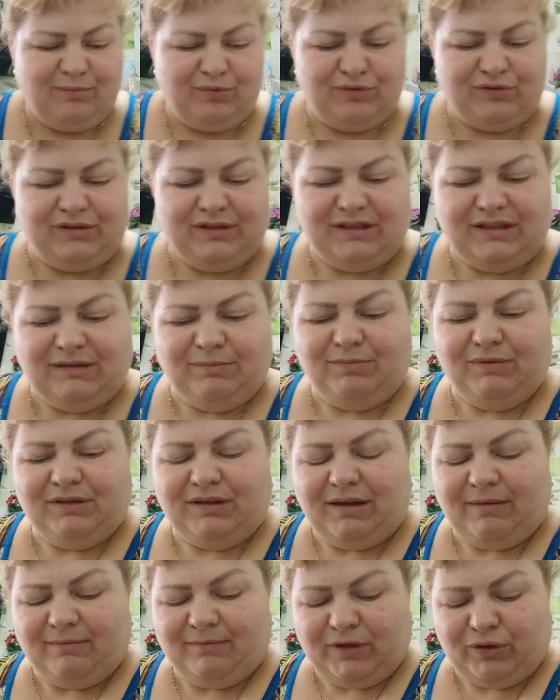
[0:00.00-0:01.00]
Просто если бы
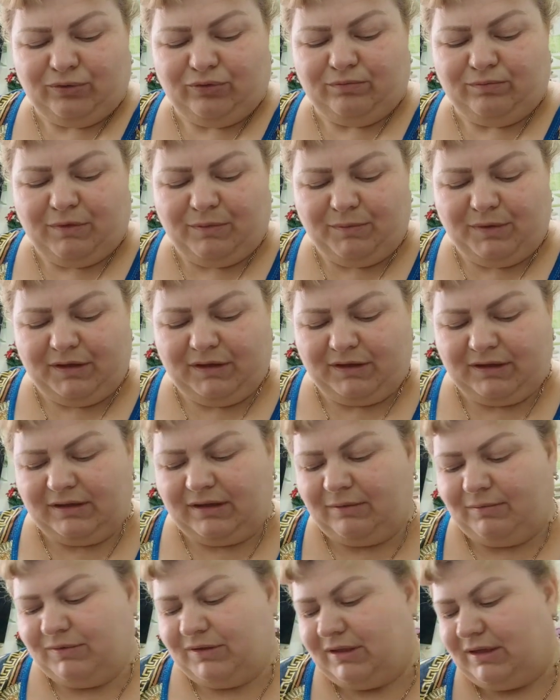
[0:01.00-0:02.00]
нам на тот момент,
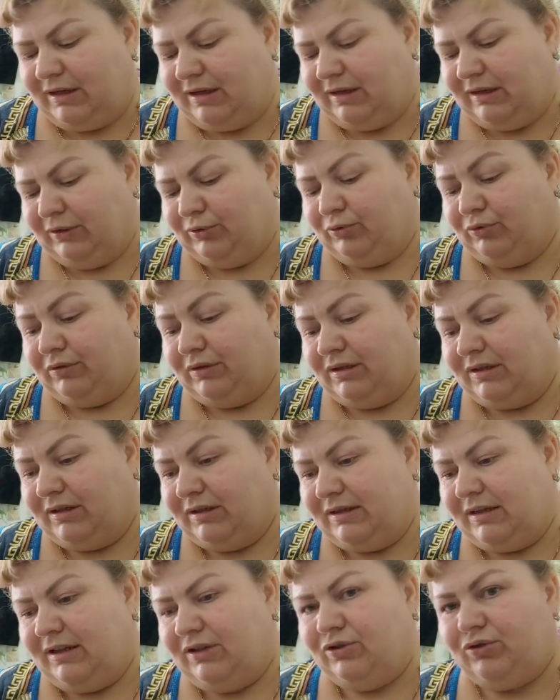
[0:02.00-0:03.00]
когда мы заехали, кто-то
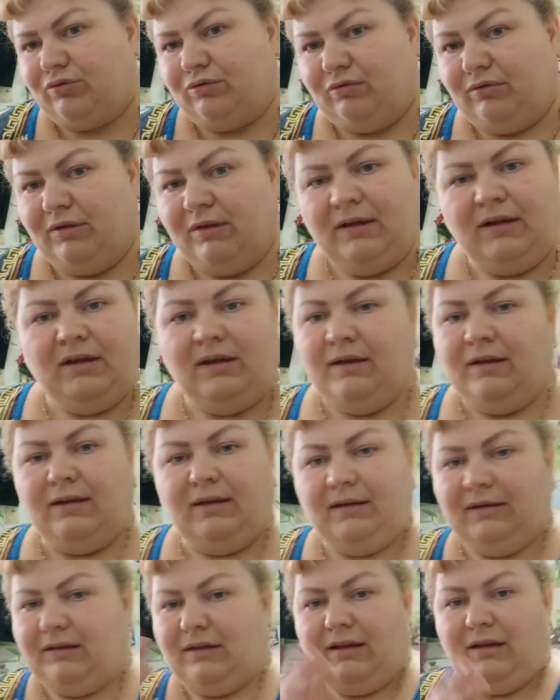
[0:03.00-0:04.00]
сказал, что
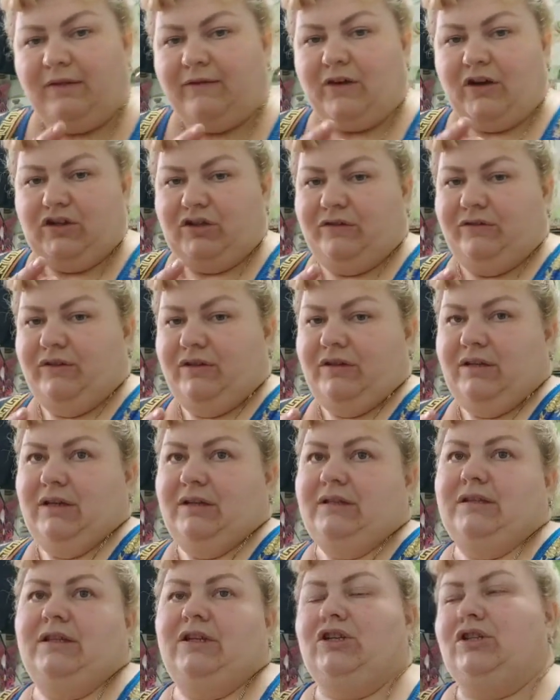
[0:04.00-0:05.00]
это не ваша
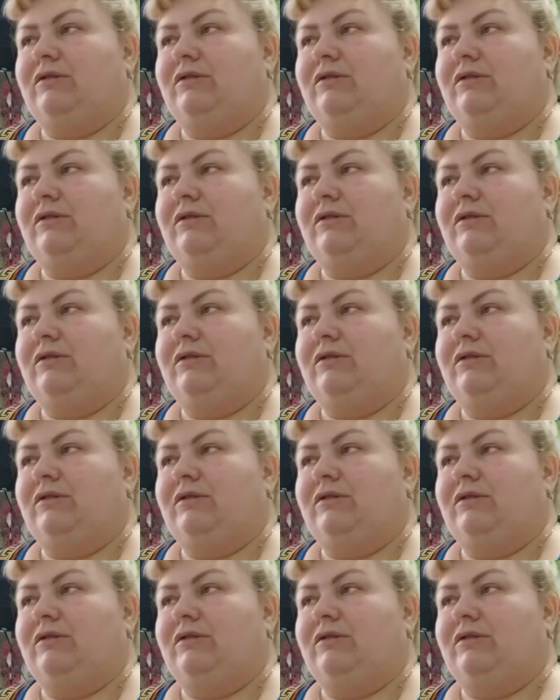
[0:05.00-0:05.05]
вентиляция.